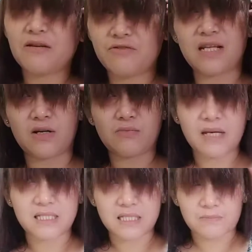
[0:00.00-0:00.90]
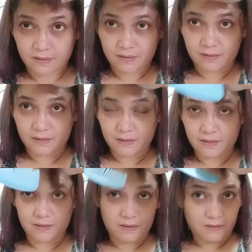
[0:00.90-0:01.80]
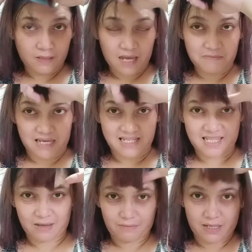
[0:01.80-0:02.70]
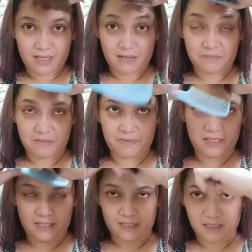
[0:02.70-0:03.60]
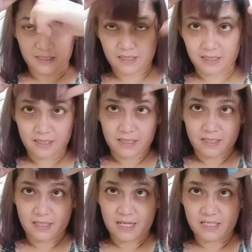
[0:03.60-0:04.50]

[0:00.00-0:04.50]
ko maiksi pa rin. Ay, maiksi. Mahaba pa din. Last.